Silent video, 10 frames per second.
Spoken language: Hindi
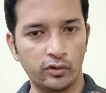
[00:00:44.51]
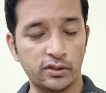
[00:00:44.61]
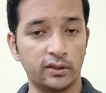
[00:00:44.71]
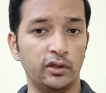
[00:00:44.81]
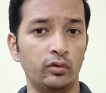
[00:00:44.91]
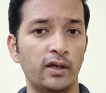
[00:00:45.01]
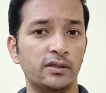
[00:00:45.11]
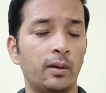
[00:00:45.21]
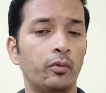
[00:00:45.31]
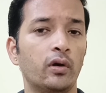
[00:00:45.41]
पहुँच सकते तो
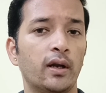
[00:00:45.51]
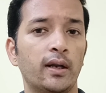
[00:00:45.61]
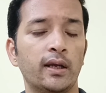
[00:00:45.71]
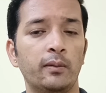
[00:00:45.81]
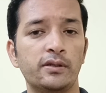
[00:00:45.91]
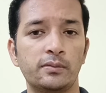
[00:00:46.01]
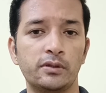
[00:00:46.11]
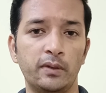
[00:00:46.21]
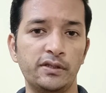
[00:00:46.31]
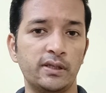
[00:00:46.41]
ऐसे में आपको करना क्या भाई
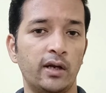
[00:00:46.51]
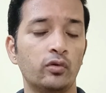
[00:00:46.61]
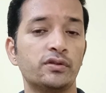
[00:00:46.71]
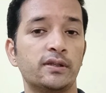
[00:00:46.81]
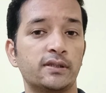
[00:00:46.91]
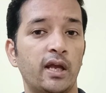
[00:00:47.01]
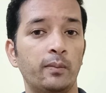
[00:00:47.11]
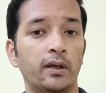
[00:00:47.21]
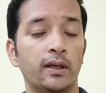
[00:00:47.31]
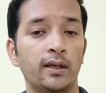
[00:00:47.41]
सबसे पहले चैनल को
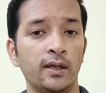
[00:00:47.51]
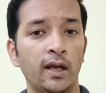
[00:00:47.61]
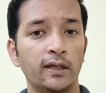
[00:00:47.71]
सब्सक्राइब करना है